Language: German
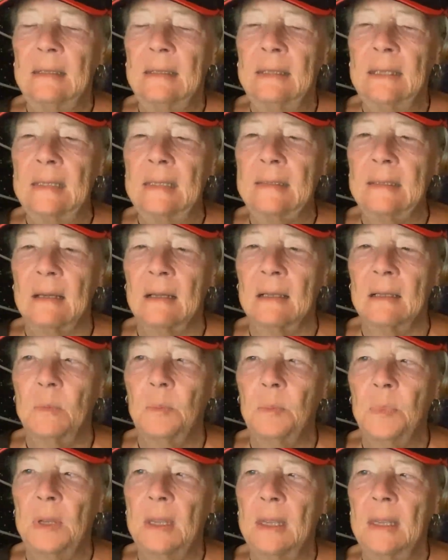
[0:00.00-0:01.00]
Deshalb
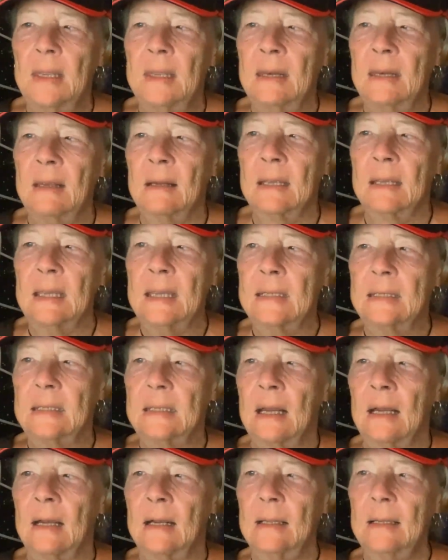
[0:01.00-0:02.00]

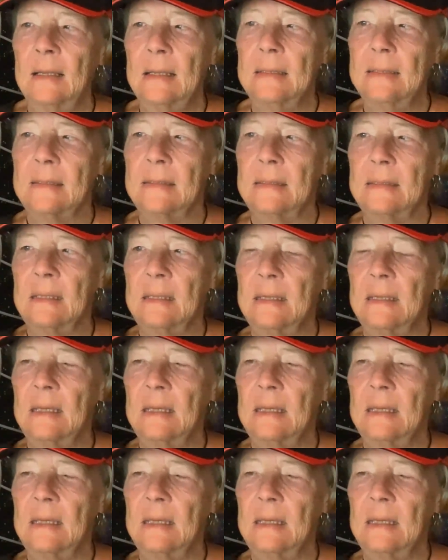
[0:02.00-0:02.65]
reagiert alles